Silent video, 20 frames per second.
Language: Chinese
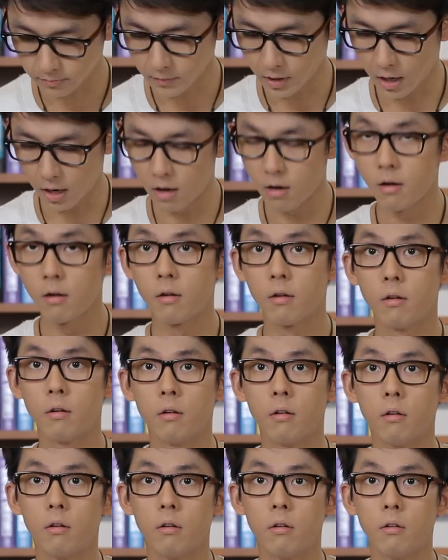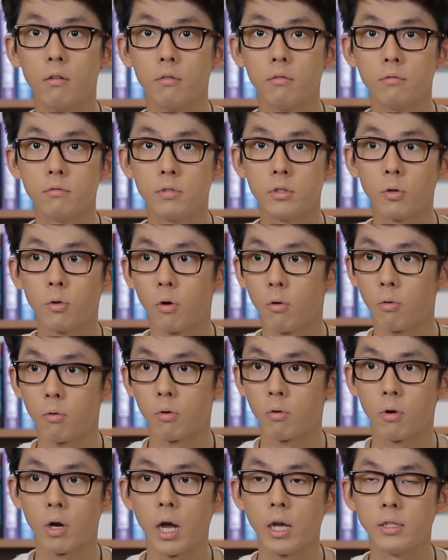这个看干嘛？这个我
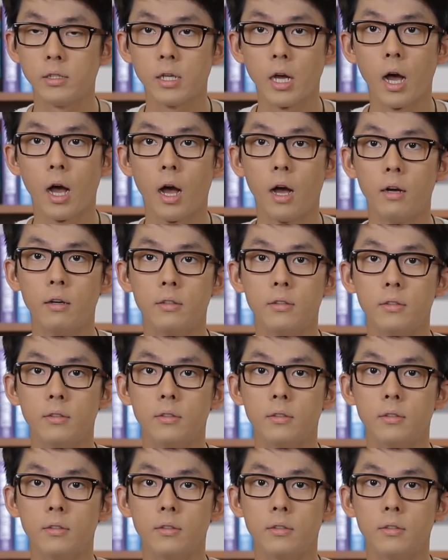看一下啊。